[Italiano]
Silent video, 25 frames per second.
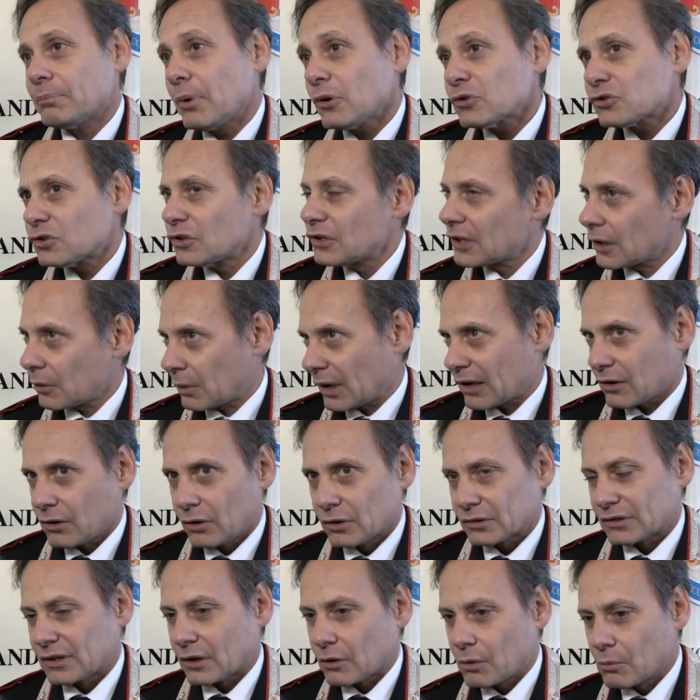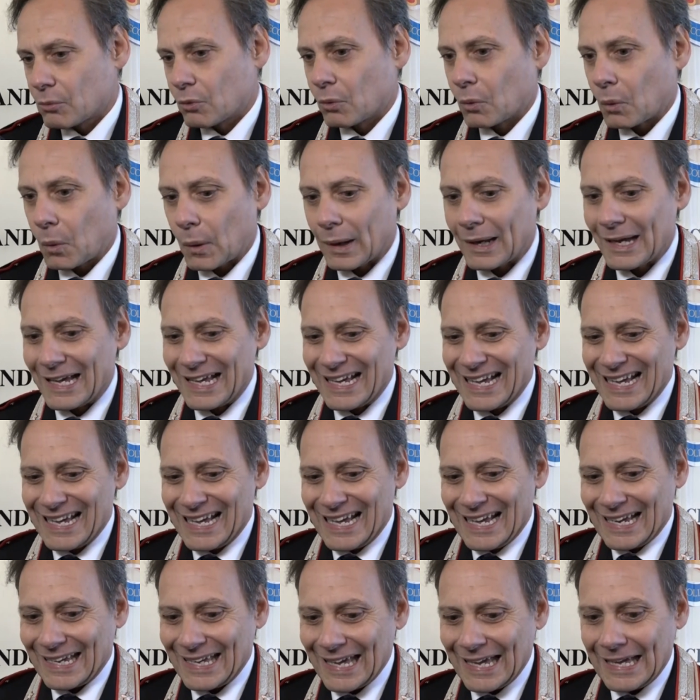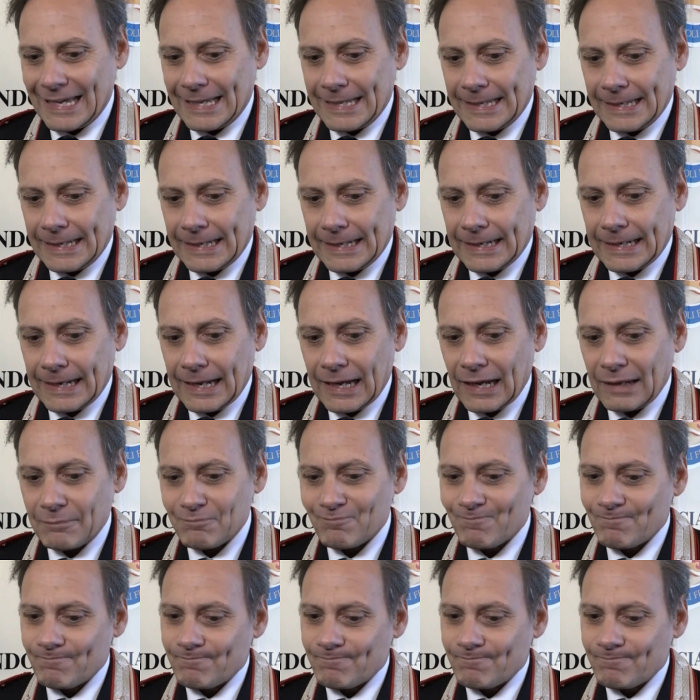Posso dire una cosa comunque, che eh, la,